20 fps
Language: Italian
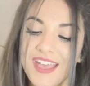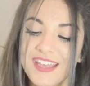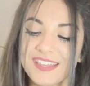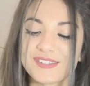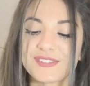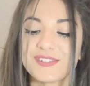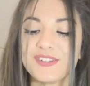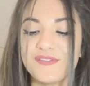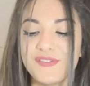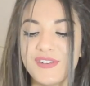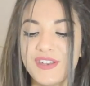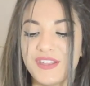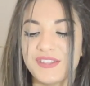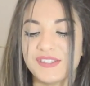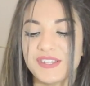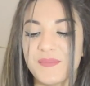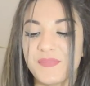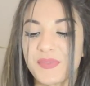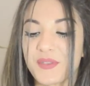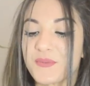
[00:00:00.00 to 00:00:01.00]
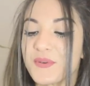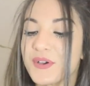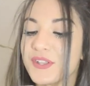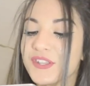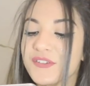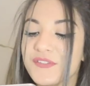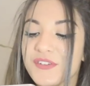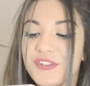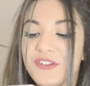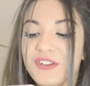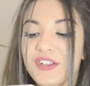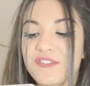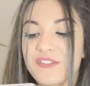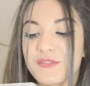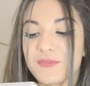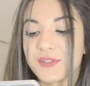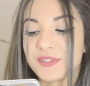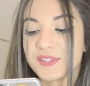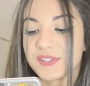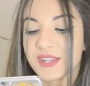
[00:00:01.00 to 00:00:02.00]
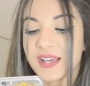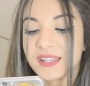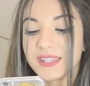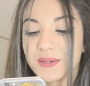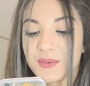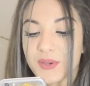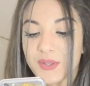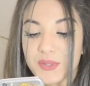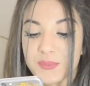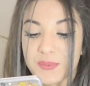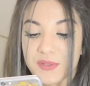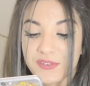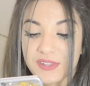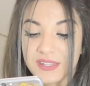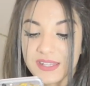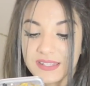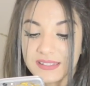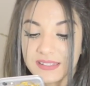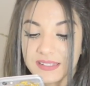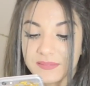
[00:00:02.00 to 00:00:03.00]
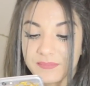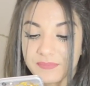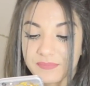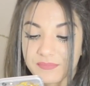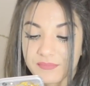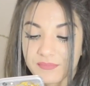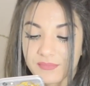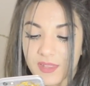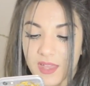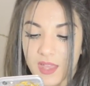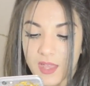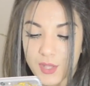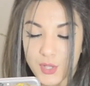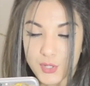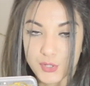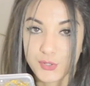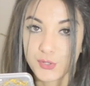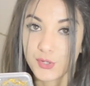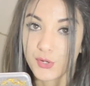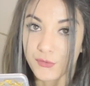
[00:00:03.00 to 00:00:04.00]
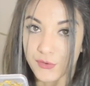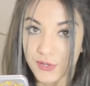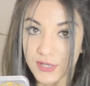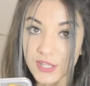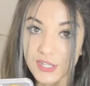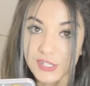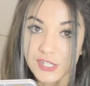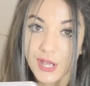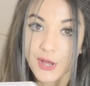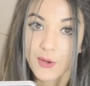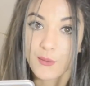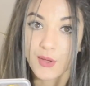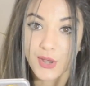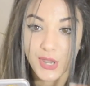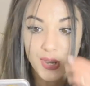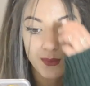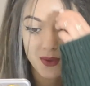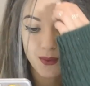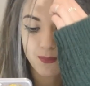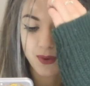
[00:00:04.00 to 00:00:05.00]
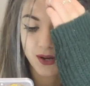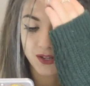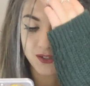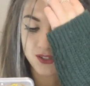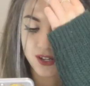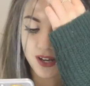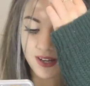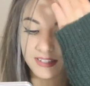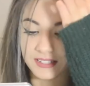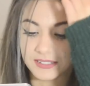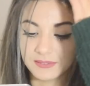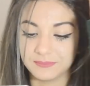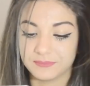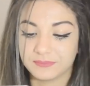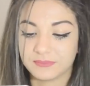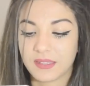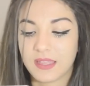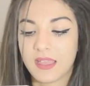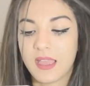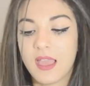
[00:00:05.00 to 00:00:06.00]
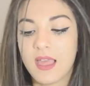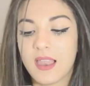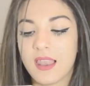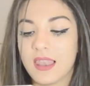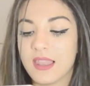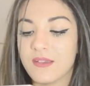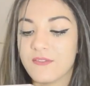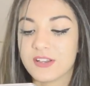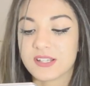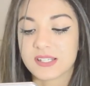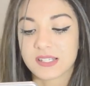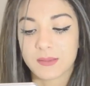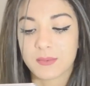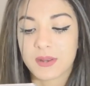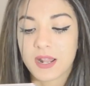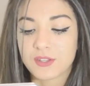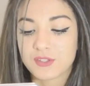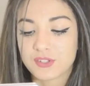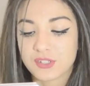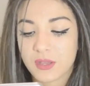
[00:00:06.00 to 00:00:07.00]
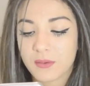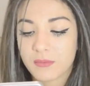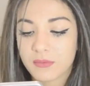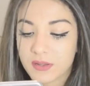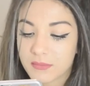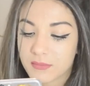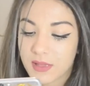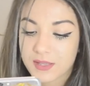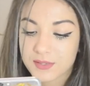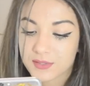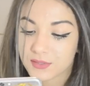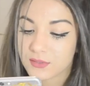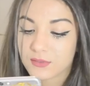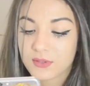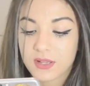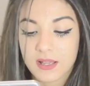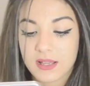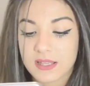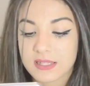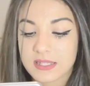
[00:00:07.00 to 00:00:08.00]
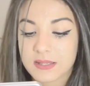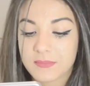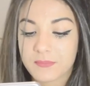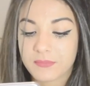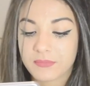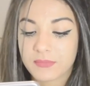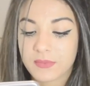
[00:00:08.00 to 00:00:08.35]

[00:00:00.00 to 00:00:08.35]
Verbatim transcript: Sono felice quando vedo che vi emozionate quando mi vedete. Sono felice quando mi abbracciate. Le vostre braccia per me sono casa.